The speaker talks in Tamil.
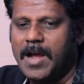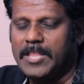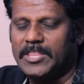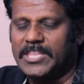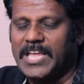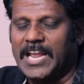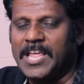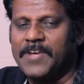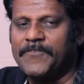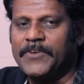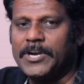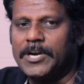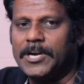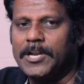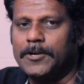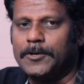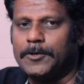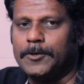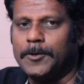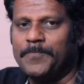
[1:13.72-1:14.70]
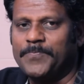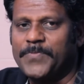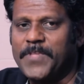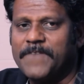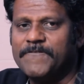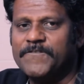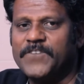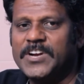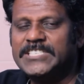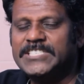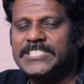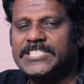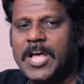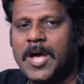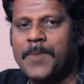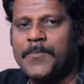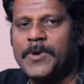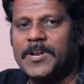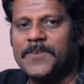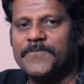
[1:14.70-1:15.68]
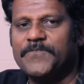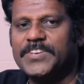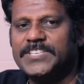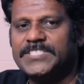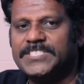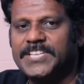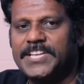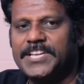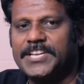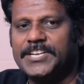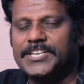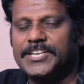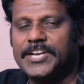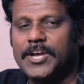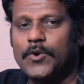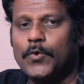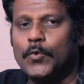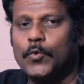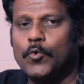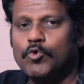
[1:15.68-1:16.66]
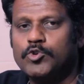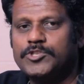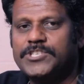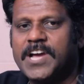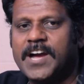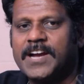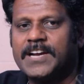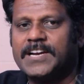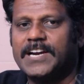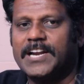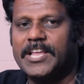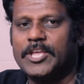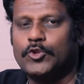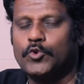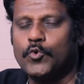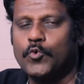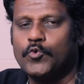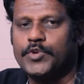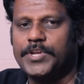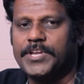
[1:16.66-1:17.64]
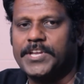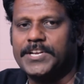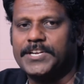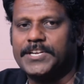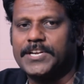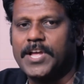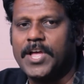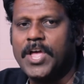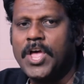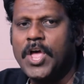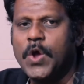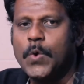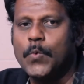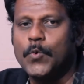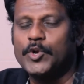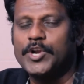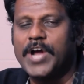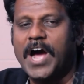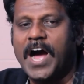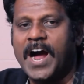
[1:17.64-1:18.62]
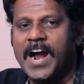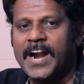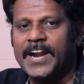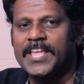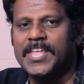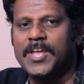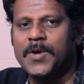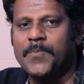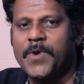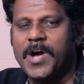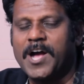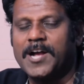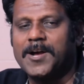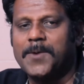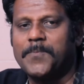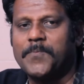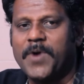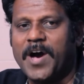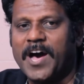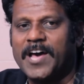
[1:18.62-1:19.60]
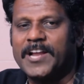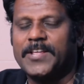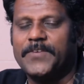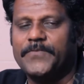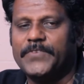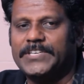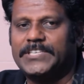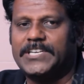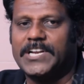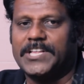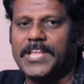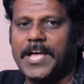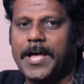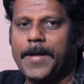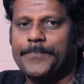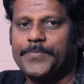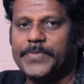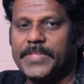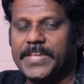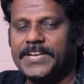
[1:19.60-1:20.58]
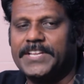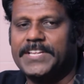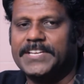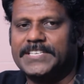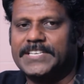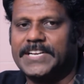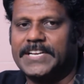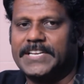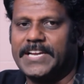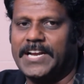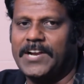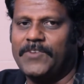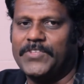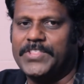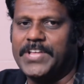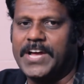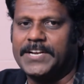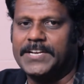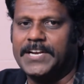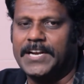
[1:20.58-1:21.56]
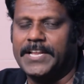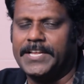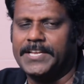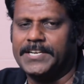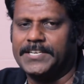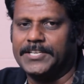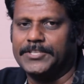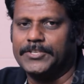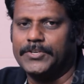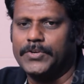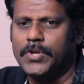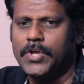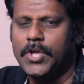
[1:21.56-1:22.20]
தலைவர்களுக்கும் வெண்சாமரம் வீசுகின்ற கூஜாக்களை தூக்குகின்ற ஒரு ஆணையமாக மாறிவிட்டதா என்கின்ற கேள்விதான் எழுகின்றது